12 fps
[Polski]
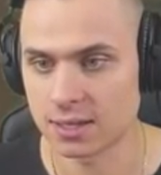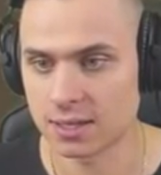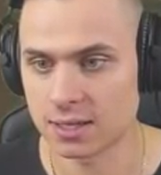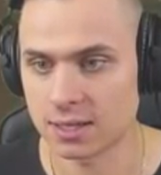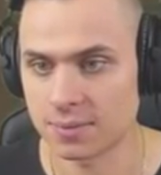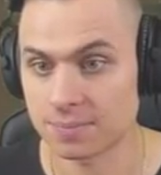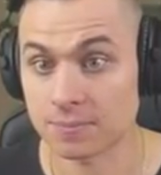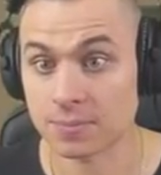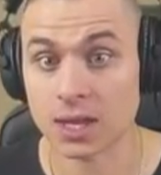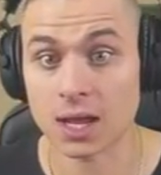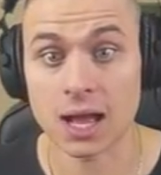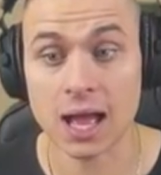Yy,
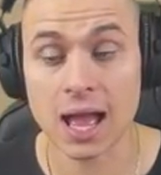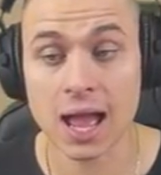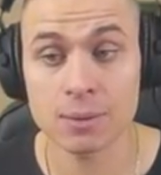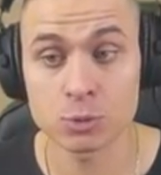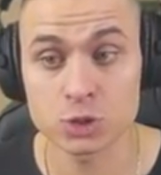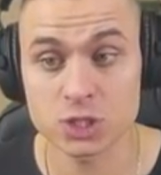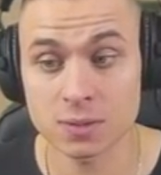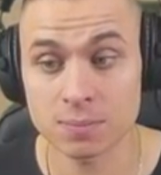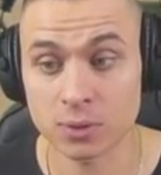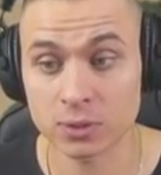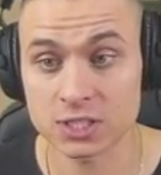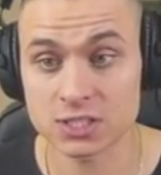a, musimy
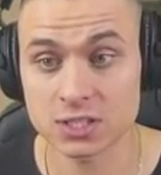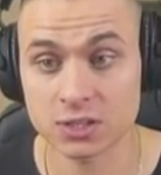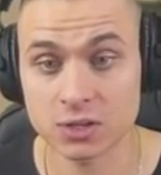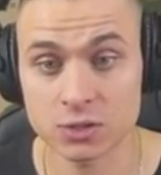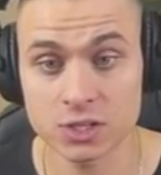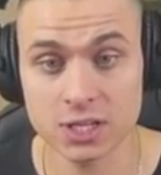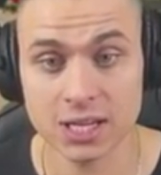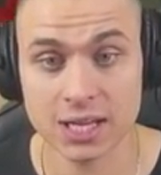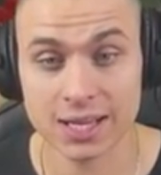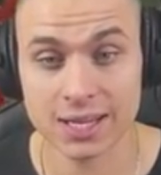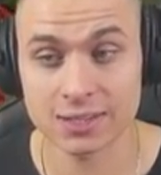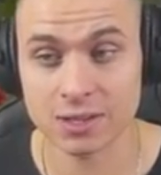podejść do
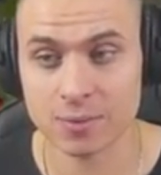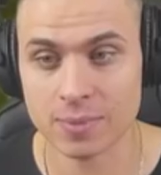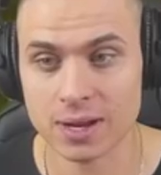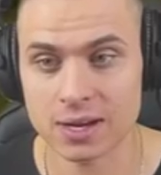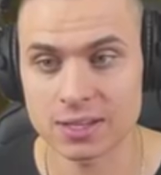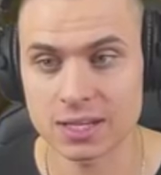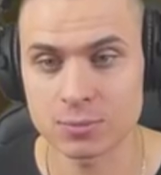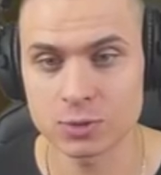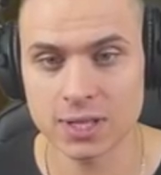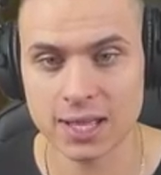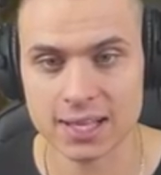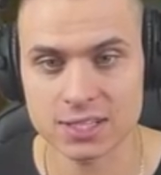konika i normalnie mu
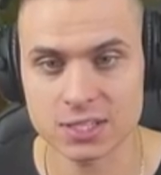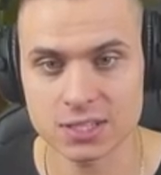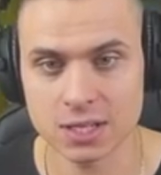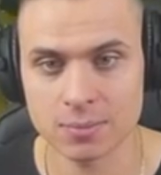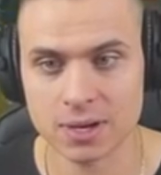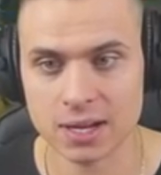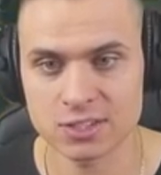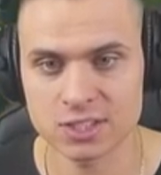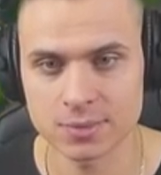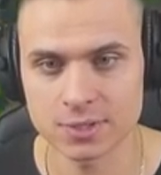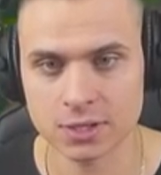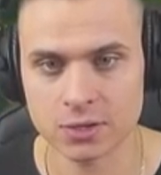dać. Dobra,
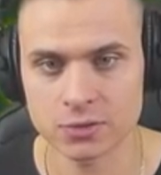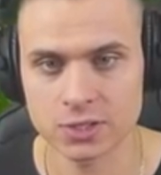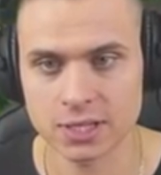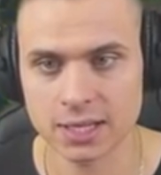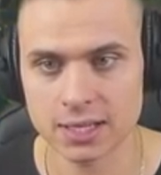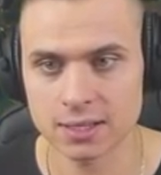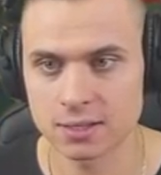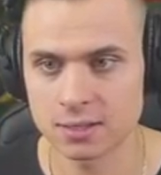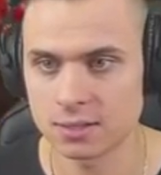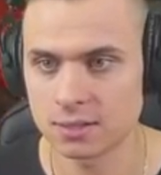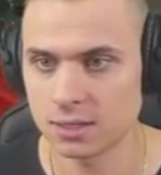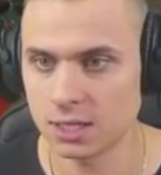idziemy do konika
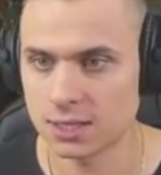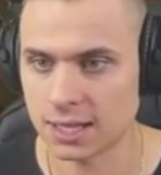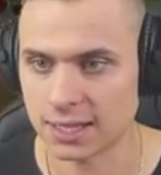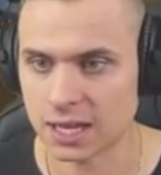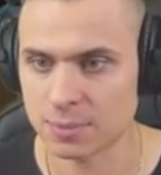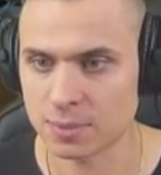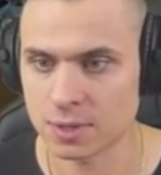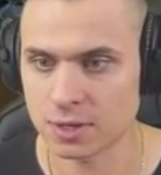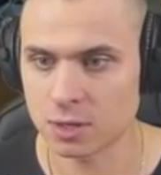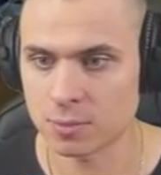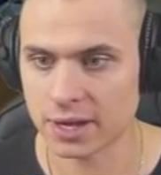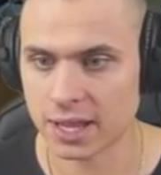i nakarmimy
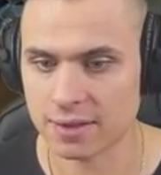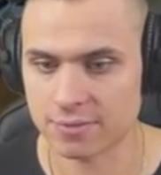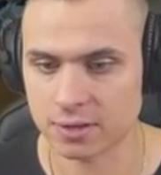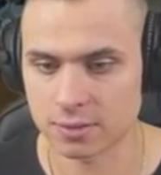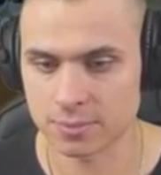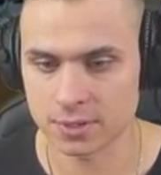go marchewką.